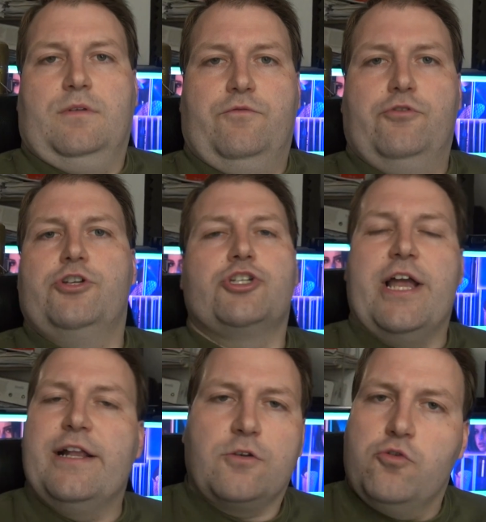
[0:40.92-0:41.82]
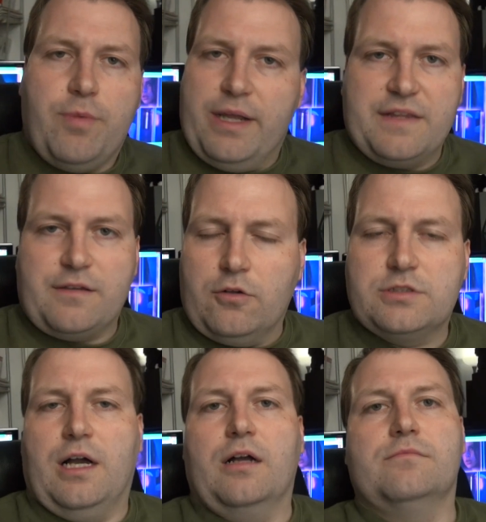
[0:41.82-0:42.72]
Würde Sheldon Cooper jetzt auch
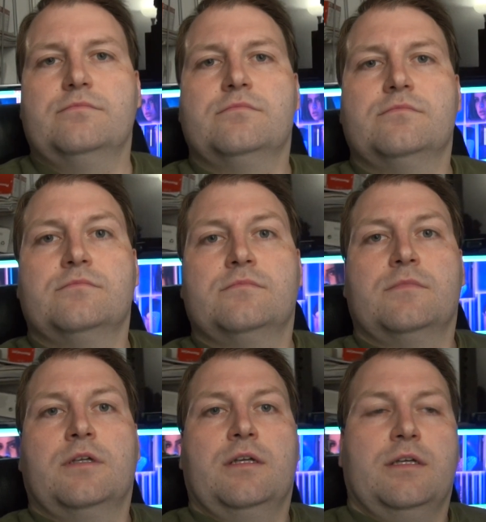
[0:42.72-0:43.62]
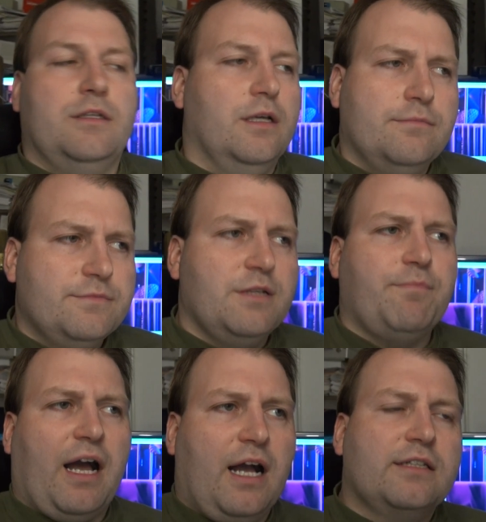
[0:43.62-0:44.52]
sagen. Ne? Die
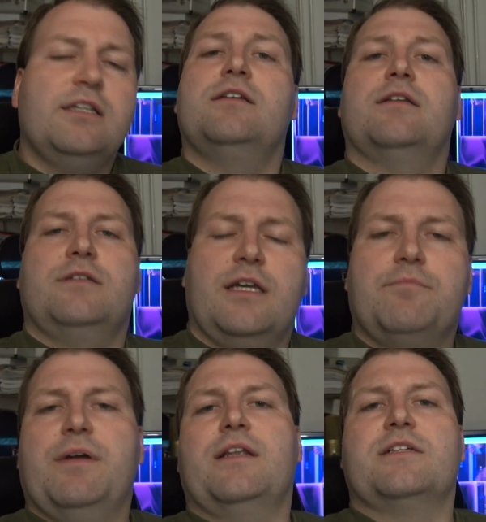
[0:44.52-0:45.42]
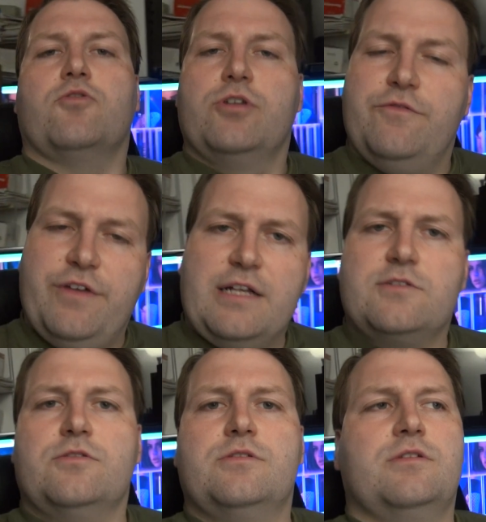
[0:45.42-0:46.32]
Paradigmen des
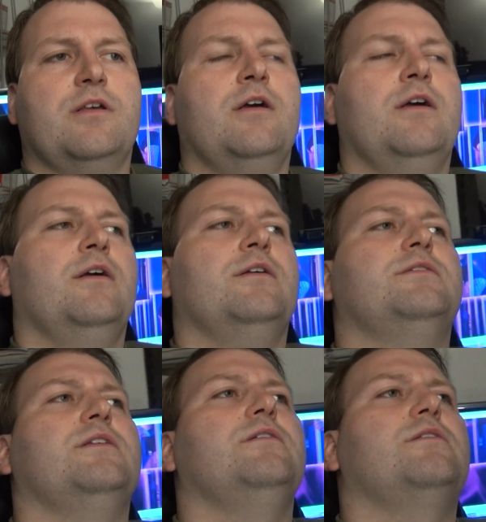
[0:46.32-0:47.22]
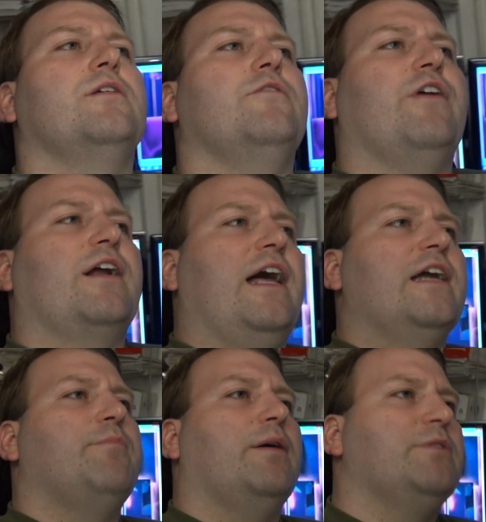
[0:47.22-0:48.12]
Universums sind äh,
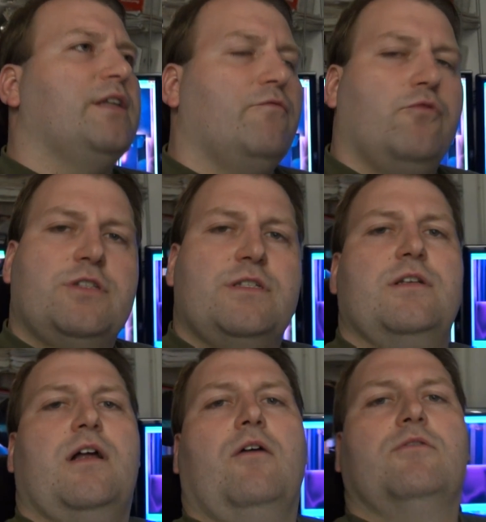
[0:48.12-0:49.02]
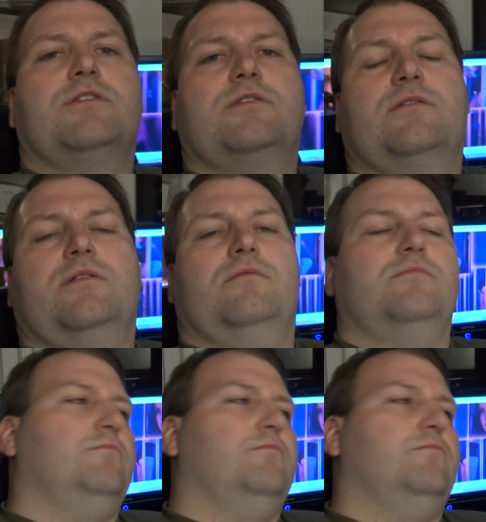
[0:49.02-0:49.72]
vergleichbar mit der Wurzel aus